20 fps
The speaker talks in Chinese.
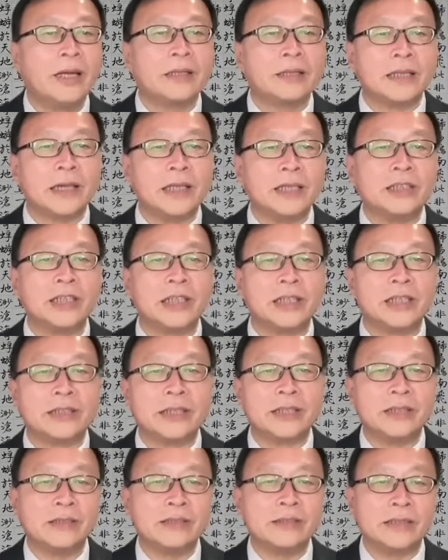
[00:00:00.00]
邓先
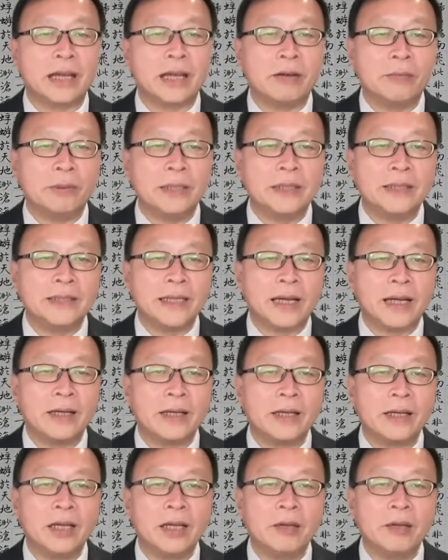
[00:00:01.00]
生在文章《
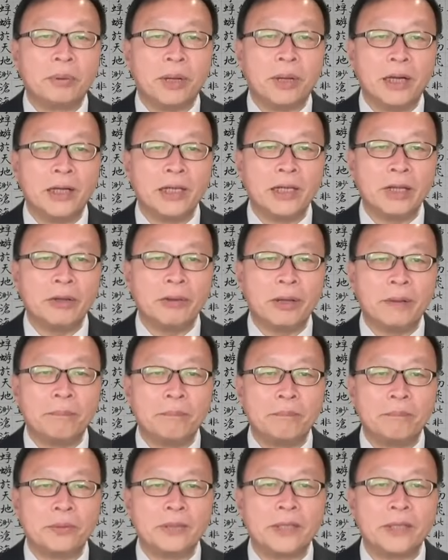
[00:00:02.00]
彭丽媛
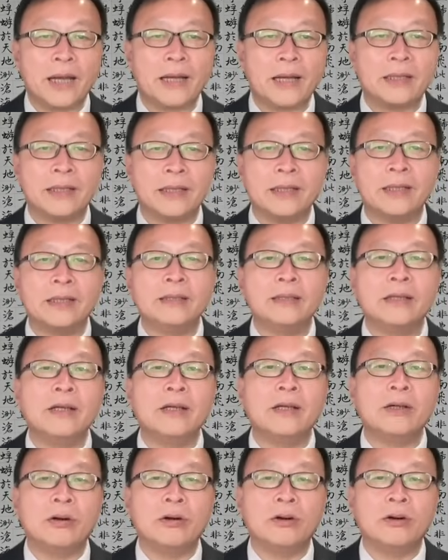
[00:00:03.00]
不太可能
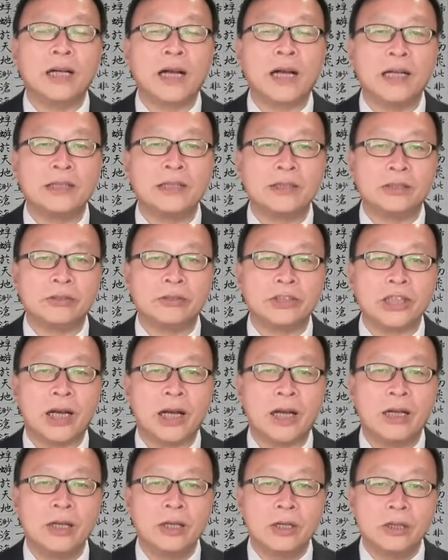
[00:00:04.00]
公开走向